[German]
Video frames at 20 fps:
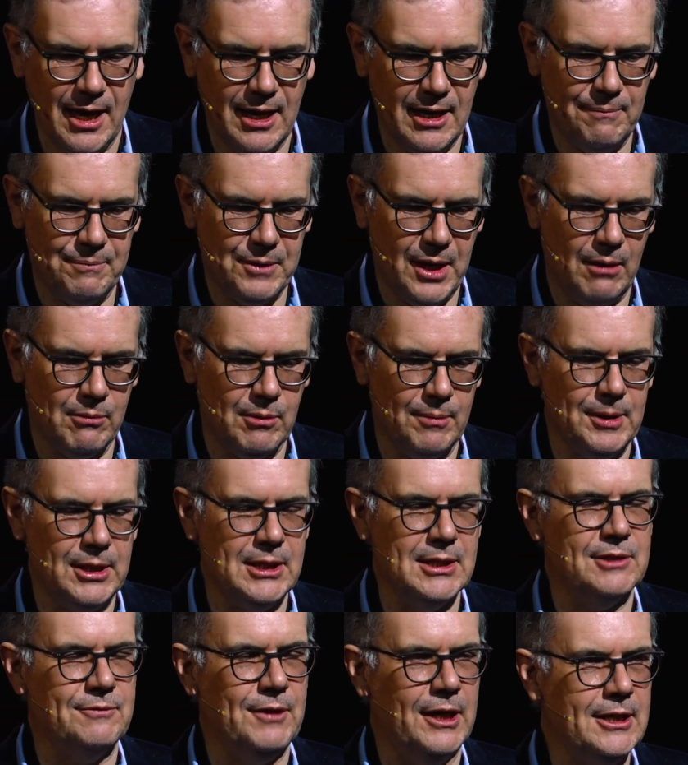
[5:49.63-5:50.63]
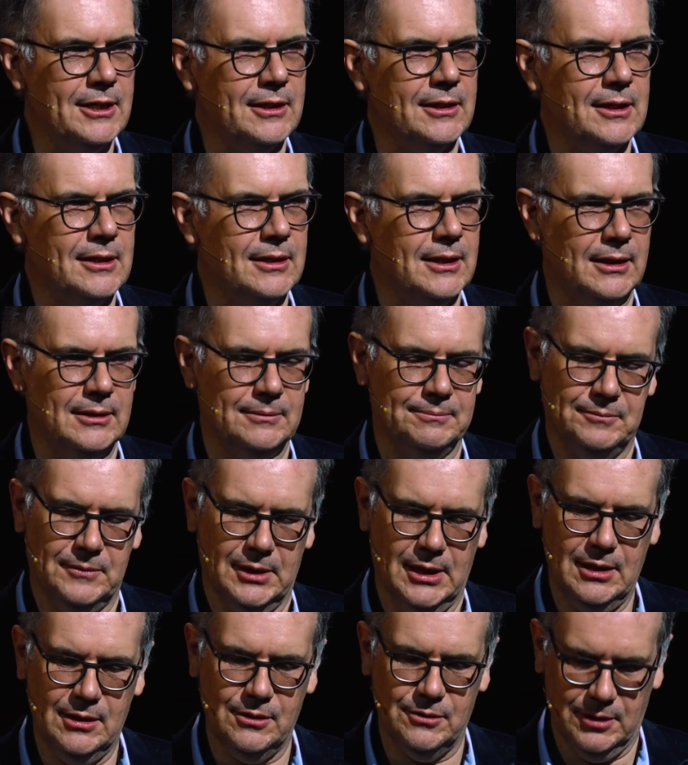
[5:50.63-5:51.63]
Ähm, aber man ist weitergegangen.
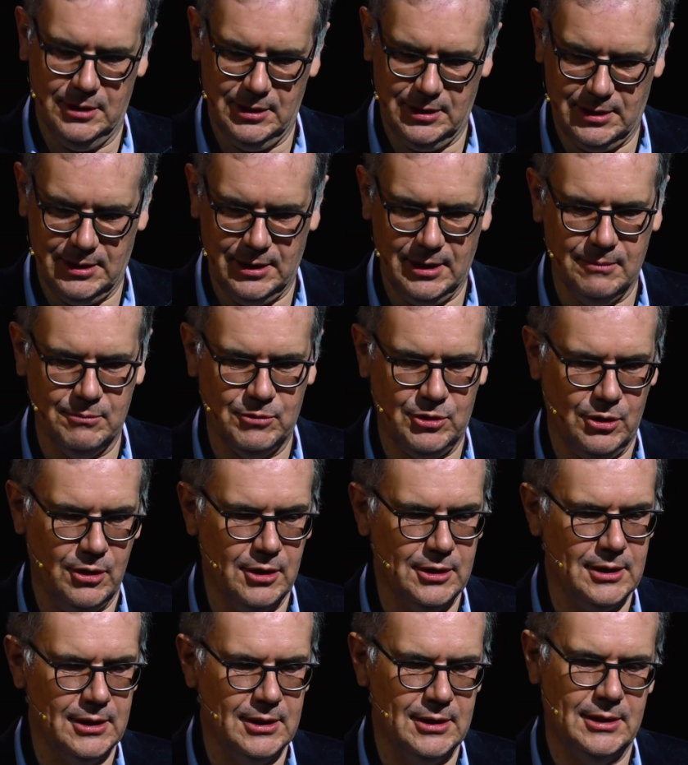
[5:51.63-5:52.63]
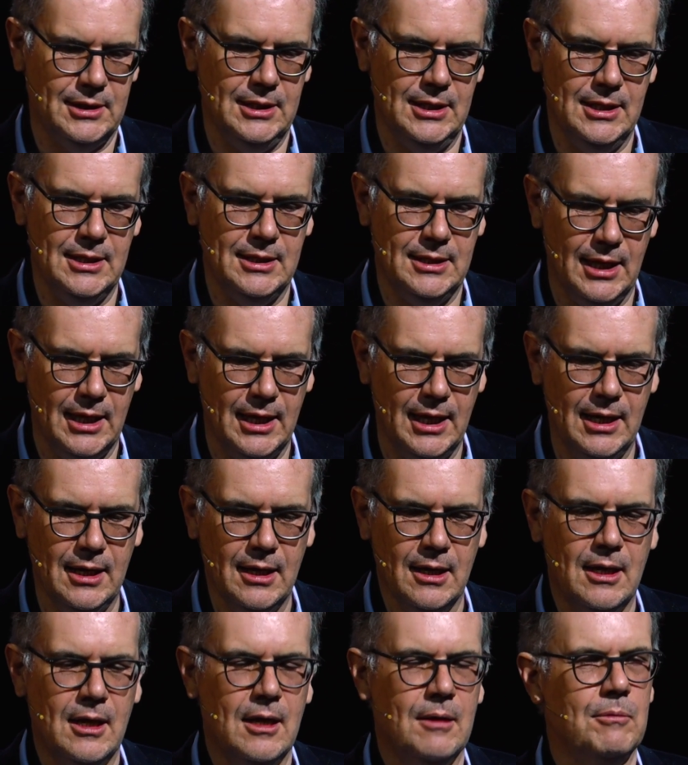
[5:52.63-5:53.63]
Ja? Und äh, dort ist die
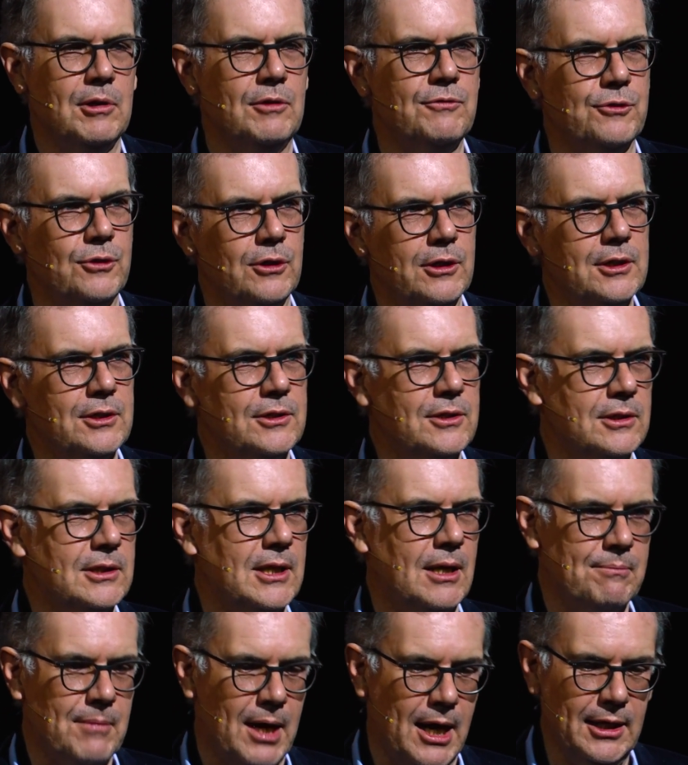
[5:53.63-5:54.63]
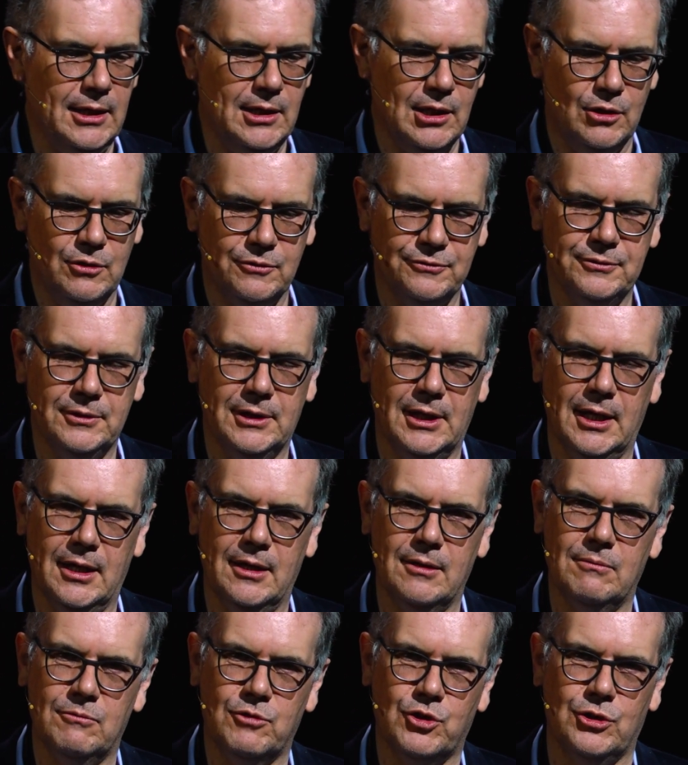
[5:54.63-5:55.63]
Idee, mit Freunden zusammen einkaufen
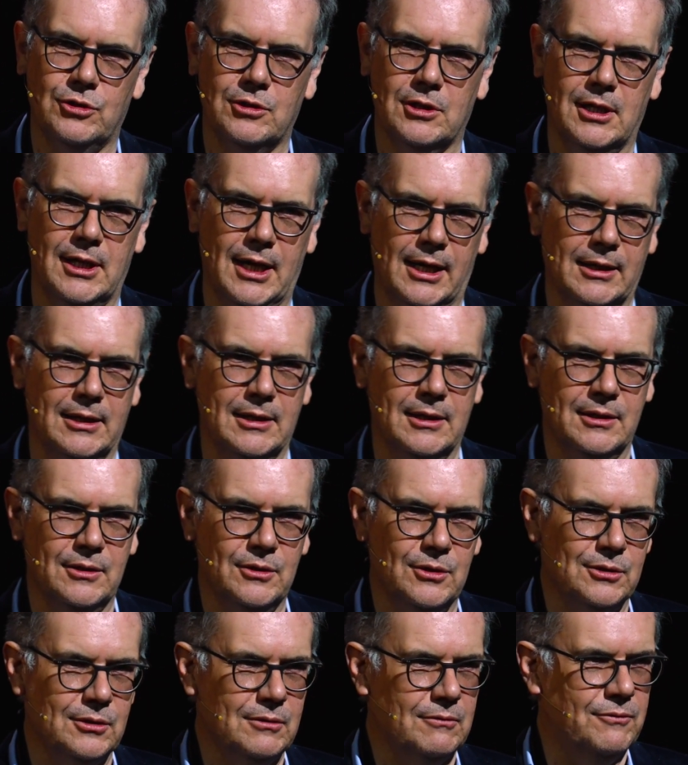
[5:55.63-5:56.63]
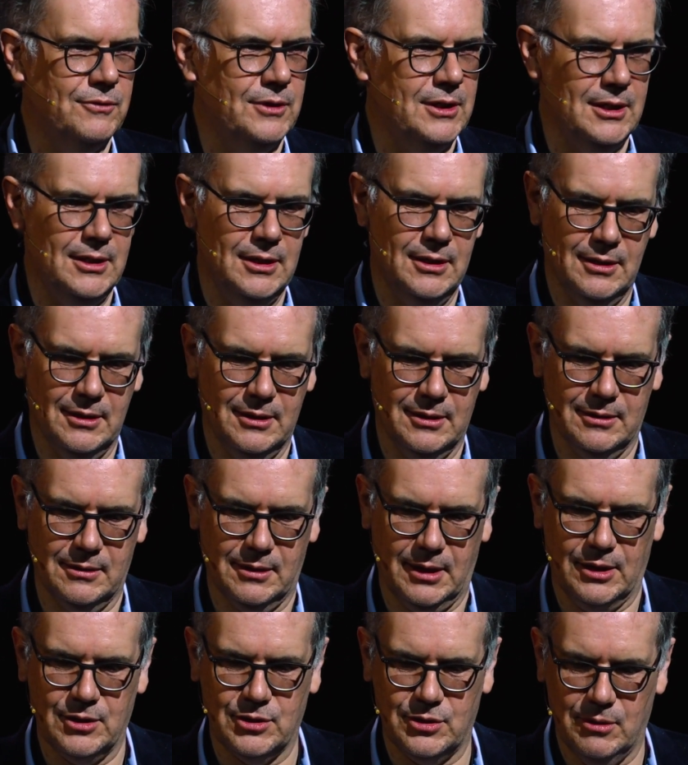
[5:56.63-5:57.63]
gehen, schon lange irgendwie äh,
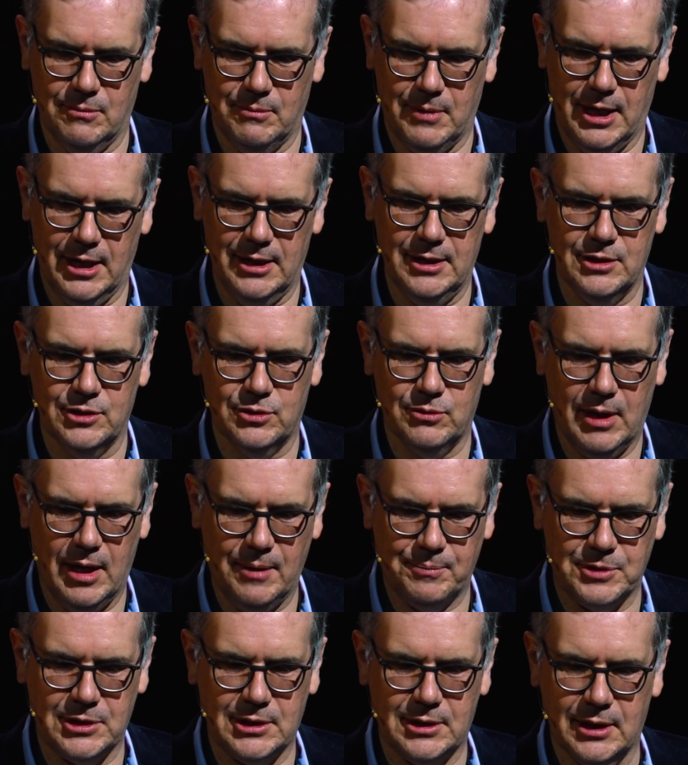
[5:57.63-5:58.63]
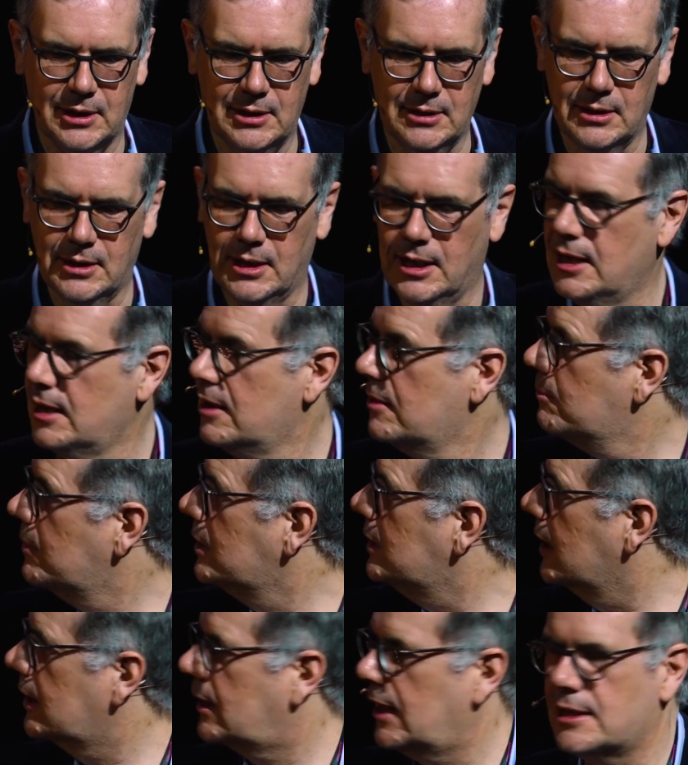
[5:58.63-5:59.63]
ganz normal in so Apps drin,
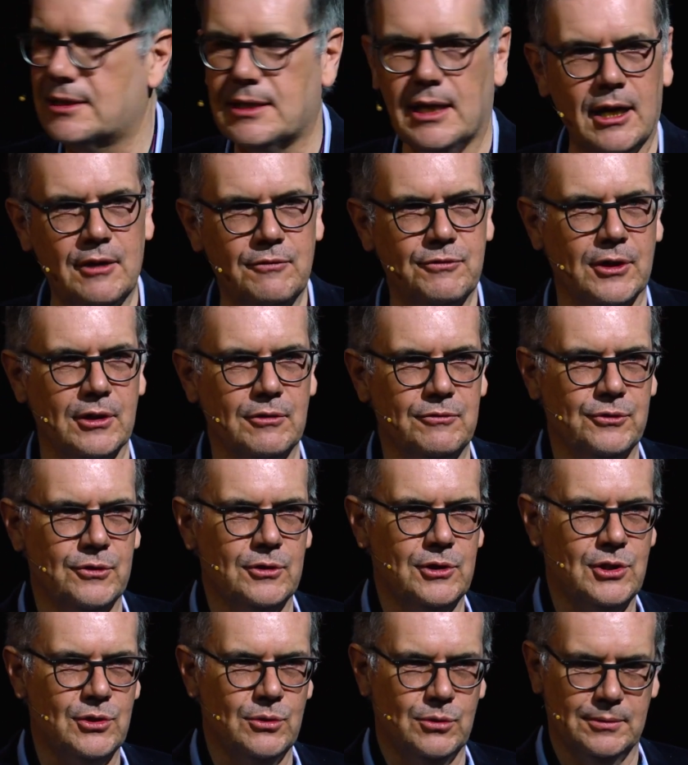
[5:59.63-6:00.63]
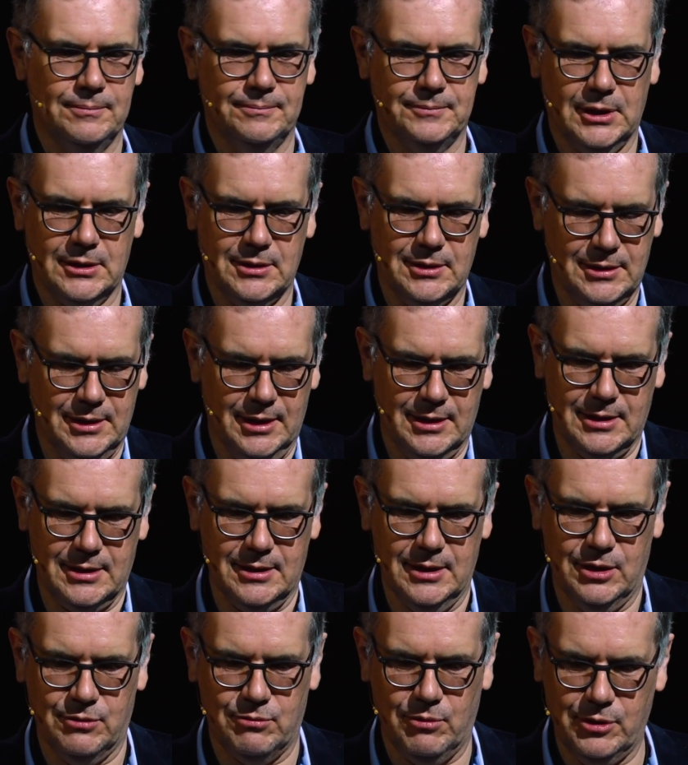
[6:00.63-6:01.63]
mit einer ganz einfachen Funktion. Das ist jetzt
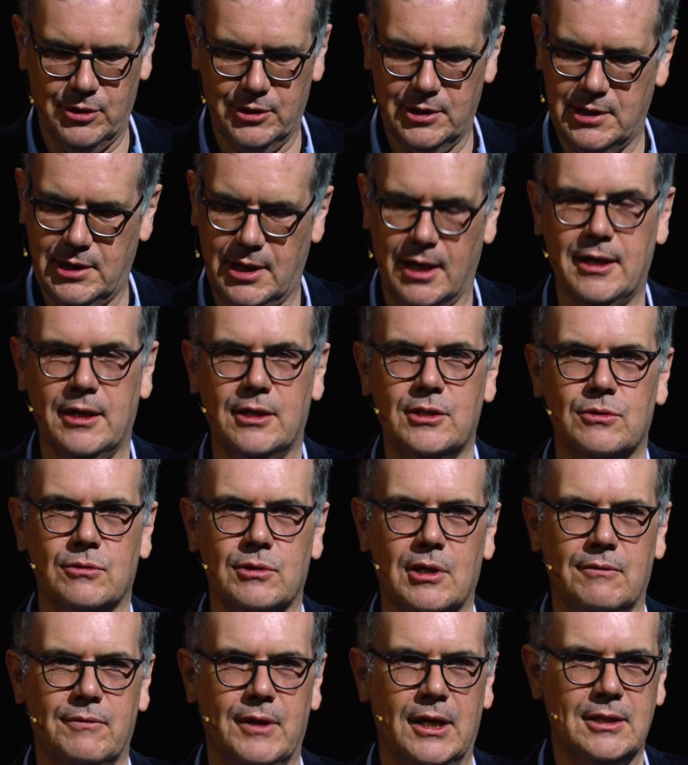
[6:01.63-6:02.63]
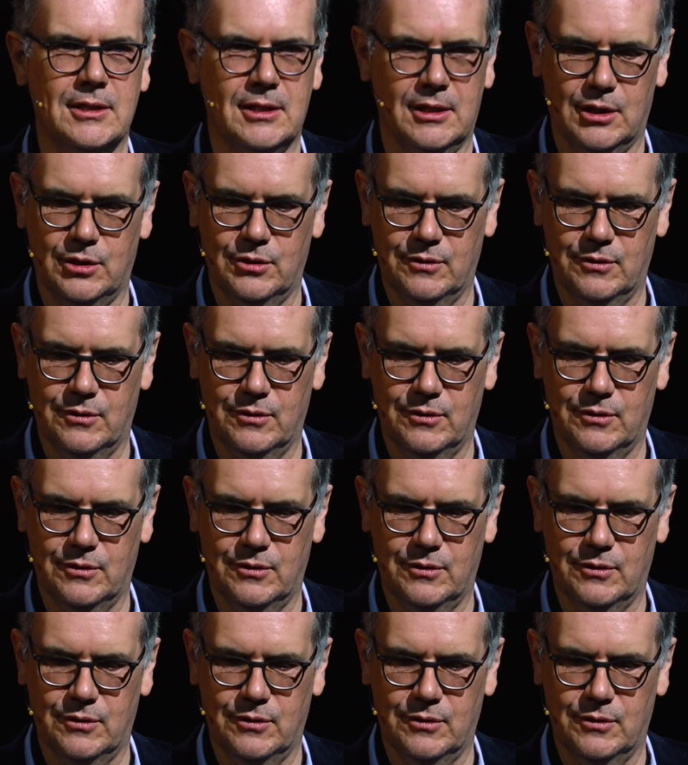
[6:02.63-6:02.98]
nicht Rocket Science oder wahnsinnig